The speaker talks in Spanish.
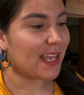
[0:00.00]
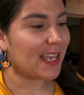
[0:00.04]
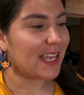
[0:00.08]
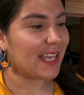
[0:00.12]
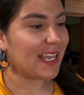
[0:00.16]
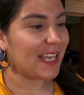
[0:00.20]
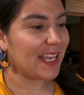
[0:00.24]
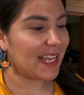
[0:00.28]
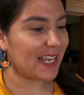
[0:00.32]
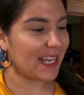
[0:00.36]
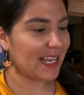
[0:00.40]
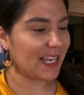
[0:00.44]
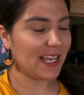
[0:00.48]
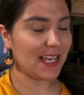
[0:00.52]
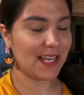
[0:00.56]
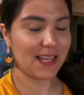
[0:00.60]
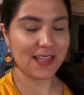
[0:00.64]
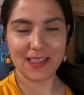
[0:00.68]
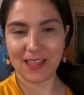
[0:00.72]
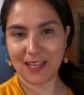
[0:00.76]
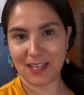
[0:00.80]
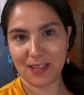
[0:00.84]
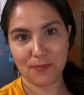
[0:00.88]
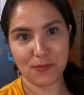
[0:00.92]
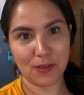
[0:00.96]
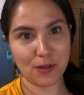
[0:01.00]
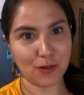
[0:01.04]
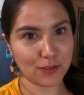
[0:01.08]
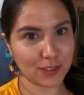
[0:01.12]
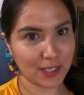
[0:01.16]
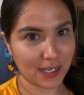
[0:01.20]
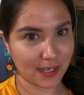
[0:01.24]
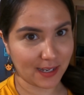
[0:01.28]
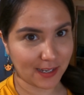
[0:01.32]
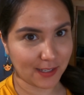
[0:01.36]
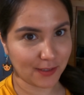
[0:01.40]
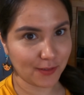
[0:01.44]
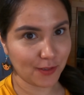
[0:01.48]
Y déjenme irlo
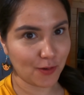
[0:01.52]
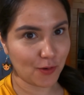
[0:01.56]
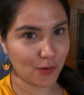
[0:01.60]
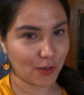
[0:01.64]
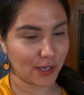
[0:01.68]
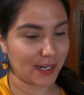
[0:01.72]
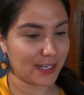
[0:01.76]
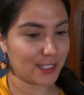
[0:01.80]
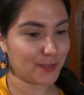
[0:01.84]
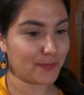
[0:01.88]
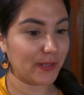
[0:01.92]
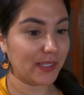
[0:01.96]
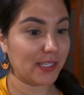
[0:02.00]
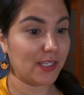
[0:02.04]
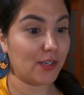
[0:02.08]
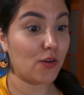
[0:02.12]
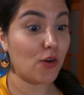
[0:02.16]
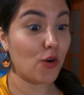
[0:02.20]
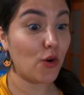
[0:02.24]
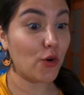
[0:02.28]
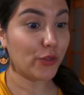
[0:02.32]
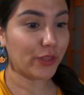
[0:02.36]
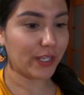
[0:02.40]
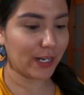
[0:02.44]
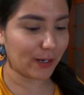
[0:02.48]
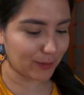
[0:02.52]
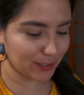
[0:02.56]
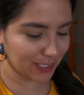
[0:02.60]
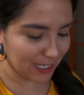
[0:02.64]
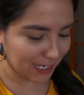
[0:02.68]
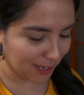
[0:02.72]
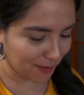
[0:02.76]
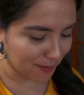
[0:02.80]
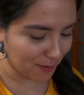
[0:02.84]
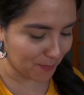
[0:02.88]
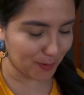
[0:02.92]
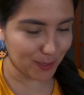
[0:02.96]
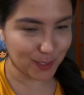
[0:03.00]
sacando en lo que les platico. Otra
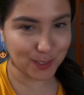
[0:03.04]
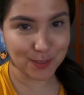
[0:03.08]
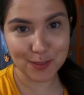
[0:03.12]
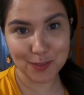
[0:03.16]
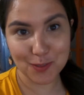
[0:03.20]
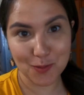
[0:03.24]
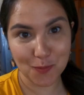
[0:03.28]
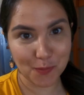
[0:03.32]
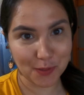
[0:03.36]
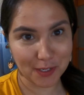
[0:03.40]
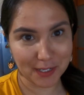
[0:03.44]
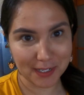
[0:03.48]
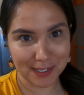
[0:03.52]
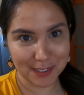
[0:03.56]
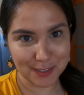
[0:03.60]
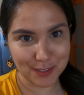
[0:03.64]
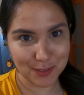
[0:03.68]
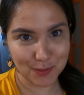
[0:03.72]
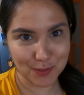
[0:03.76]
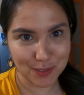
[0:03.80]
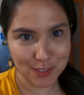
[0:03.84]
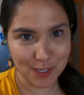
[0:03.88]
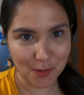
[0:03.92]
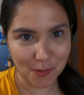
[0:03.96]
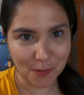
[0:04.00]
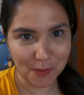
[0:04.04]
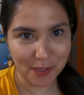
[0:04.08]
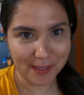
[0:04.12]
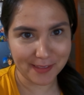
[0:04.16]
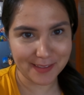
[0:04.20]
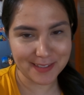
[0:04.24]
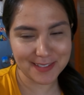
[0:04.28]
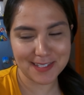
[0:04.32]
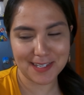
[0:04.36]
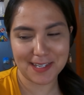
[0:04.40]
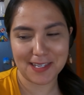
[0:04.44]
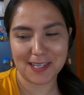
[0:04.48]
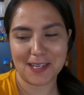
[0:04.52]
cosa que me pasó súper graciosa hoy
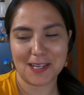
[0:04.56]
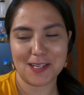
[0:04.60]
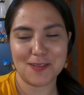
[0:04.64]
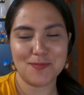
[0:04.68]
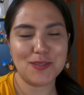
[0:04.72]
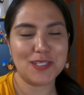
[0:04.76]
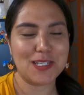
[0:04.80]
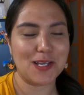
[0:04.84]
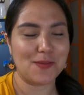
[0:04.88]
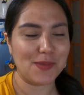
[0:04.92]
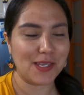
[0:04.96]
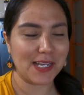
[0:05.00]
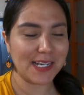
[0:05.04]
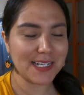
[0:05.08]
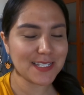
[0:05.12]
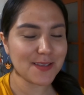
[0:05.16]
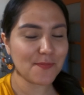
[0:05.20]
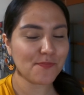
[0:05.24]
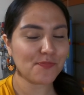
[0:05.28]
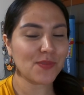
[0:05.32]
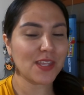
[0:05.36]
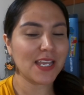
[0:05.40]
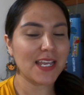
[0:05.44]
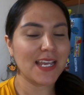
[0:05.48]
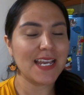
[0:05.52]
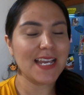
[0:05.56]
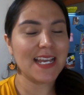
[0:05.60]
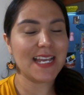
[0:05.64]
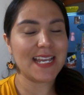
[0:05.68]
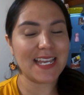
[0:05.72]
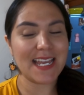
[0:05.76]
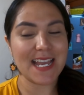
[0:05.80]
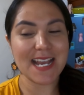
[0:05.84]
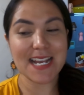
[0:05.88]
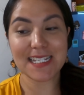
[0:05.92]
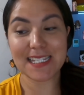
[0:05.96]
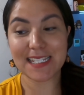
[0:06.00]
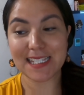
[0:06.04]
antes de que lleguen mis amigas
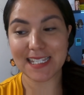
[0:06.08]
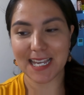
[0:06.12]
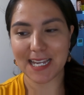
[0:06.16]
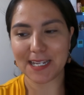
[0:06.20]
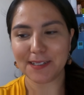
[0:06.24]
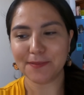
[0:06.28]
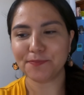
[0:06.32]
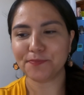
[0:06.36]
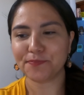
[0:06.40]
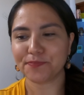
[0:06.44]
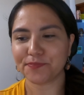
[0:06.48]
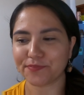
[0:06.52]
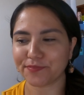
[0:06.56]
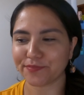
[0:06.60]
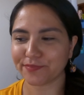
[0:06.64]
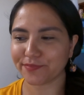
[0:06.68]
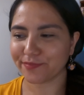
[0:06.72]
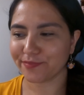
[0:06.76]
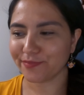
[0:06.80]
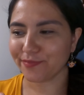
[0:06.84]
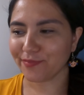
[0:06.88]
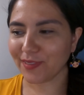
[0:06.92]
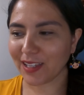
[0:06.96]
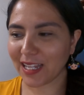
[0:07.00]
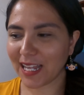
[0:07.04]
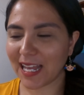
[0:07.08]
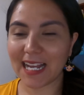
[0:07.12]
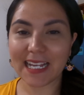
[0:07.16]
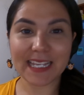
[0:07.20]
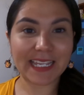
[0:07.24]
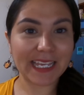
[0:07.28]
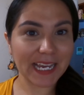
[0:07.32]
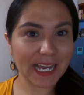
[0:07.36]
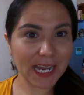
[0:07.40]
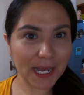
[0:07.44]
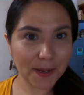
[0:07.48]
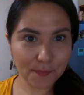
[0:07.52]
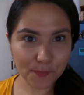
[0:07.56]
y es que
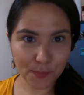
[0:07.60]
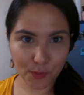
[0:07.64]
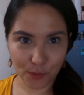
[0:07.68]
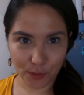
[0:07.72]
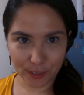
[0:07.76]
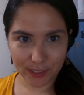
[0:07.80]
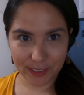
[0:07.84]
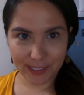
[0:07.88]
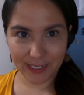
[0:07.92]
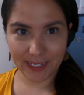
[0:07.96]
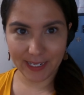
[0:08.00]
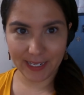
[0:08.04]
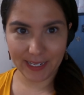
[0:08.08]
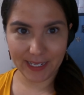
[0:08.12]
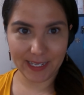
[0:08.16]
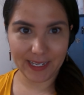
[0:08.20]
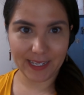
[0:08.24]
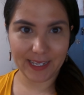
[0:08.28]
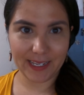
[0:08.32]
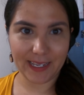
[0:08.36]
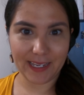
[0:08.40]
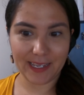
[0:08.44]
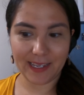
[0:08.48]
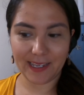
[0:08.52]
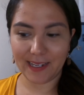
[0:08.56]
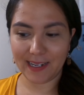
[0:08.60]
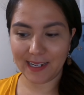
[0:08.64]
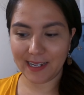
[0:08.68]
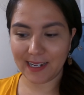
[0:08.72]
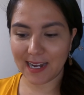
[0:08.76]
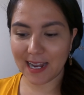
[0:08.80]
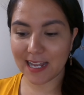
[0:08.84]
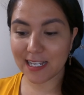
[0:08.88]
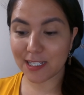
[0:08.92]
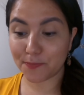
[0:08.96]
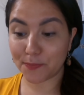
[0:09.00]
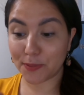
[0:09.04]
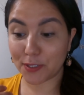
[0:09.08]
Aquí en Japón, eh,
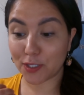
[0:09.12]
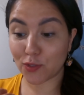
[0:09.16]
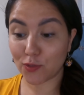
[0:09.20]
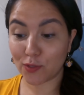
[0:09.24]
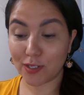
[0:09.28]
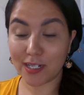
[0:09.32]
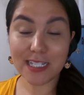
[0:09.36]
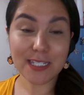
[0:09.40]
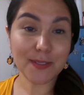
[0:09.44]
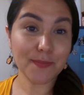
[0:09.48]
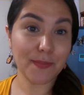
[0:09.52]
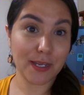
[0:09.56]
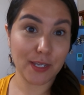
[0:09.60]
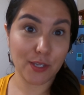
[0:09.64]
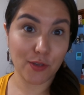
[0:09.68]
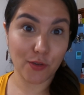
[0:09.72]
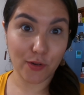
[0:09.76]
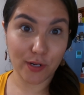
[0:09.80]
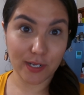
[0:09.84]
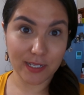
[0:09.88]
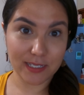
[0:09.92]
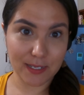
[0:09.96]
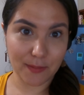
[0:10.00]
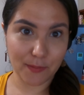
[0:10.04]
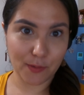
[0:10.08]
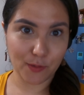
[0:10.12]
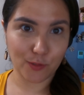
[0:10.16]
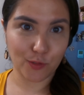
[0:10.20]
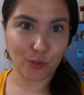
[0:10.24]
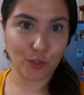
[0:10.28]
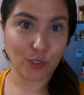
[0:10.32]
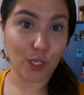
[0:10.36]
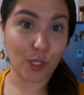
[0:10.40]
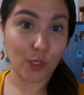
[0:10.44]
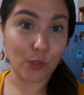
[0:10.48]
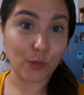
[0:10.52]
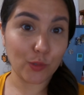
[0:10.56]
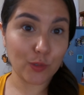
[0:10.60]
las personas mayores, amigos,
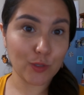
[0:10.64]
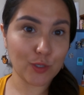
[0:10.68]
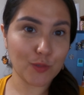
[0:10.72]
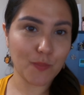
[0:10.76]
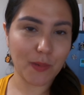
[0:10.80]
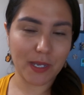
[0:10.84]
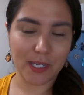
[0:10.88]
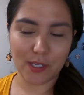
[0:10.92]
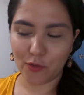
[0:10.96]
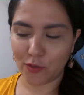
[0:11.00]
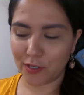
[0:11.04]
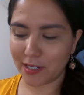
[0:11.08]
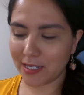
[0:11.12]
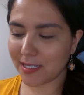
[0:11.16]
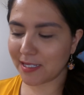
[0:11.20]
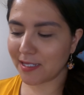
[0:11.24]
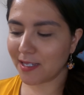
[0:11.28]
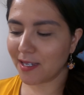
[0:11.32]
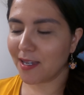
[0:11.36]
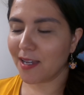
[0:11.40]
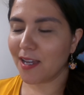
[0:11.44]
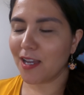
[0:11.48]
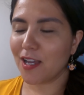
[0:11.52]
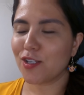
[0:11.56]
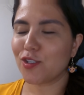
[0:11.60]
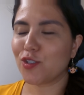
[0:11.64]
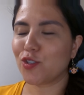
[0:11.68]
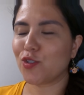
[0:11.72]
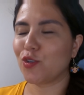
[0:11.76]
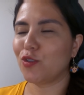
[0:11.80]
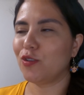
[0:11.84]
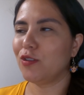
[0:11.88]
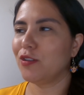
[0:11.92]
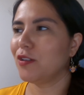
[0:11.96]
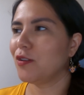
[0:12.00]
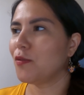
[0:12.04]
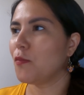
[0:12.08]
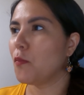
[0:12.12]
los adultos mayores
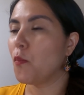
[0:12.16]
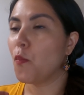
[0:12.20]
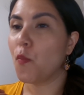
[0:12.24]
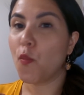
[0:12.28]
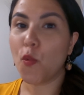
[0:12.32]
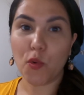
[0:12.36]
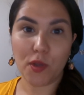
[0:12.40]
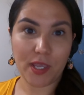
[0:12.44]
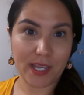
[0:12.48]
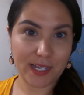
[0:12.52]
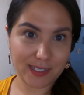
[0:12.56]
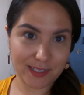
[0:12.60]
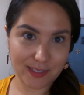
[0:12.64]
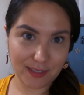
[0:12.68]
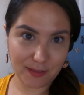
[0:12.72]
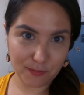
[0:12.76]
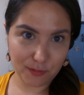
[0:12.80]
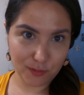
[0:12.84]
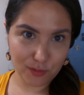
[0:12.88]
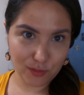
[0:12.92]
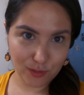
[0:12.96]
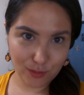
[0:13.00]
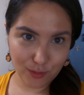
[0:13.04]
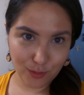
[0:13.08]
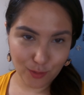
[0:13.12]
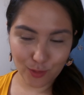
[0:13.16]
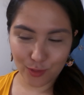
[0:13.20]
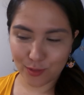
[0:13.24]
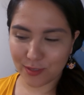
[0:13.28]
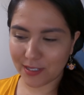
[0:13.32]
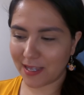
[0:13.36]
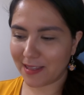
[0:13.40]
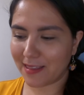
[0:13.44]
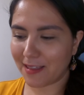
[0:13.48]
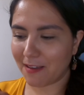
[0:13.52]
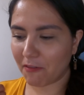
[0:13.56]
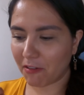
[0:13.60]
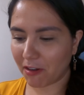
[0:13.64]
son muy activos, o
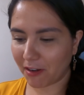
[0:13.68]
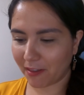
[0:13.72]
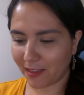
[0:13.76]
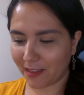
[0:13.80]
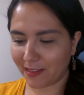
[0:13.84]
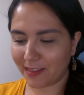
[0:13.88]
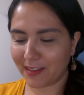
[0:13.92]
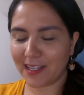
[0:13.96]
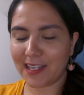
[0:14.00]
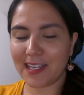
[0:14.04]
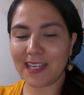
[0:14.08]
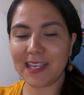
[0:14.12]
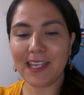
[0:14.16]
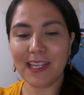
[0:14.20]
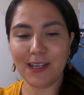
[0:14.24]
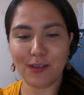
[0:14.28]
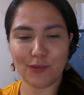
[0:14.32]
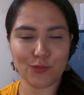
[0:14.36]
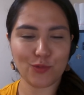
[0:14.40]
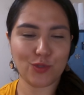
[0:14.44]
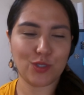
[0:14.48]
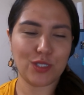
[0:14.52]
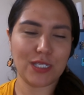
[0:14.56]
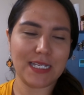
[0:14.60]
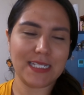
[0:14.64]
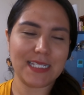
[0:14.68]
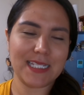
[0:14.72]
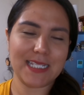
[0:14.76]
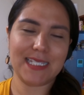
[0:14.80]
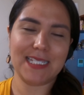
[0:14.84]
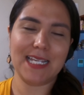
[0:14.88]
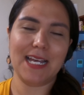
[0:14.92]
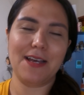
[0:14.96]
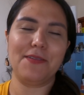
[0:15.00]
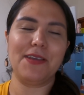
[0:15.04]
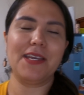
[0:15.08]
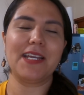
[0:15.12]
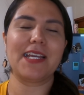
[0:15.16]
sea, de verdad. Y usted se
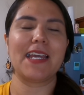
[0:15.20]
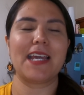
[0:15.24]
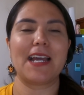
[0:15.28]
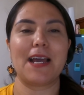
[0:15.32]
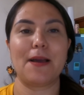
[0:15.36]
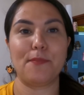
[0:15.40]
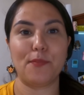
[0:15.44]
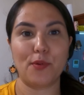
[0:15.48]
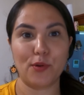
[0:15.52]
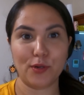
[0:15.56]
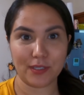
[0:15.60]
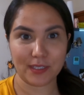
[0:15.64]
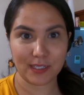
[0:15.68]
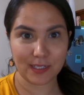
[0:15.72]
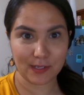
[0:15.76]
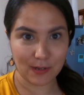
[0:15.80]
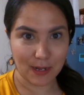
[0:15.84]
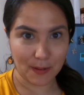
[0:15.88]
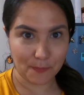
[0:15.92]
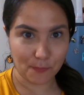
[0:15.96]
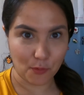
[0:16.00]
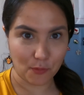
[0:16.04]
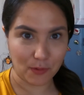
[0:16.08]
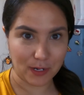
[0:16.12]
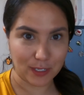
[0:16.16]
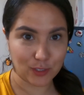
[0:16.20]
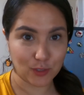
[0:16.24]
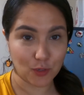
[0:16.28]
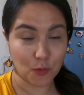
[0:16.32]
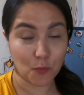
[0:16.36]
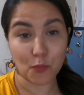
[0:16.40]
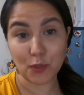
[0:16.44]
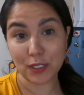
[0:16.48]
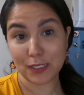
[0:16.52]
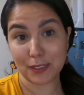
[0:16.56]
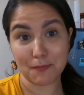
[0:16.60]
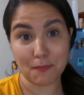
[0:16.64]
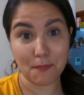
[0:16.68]
sabe que Japón tiene la
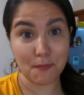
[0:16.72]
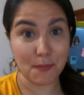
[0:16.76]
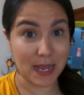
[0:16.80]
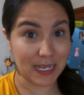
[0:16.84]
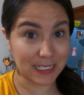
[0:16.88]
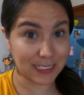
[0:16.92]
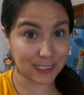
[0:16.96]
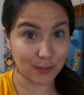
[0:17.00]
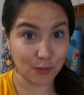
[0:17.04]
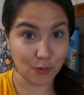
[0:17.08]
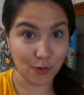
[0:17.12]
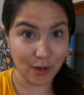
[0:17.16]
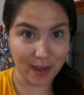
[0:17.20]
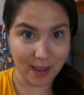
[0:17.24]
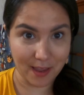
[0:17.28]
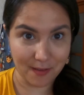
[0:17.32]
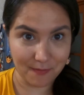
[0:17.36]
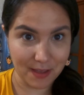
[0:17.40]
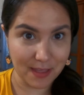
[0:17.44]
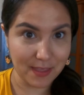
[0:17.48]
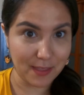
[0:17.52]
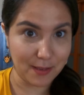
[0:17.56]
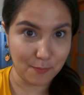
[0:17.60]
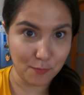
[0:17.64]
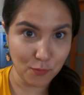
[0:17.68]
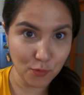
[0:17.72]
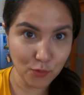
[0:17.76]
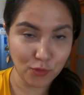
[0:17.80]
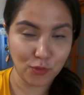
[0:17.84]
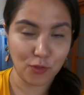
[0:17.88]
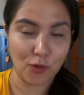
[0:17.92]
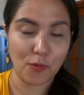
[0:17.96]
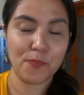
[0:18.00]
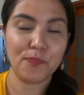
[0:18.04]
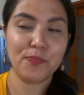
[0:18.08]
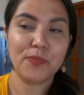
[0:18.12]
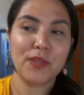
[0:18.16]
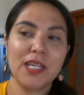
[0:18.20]
población pues más longeva del
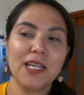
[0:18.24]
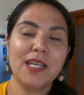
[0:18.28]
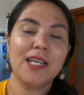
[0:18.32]
mundo.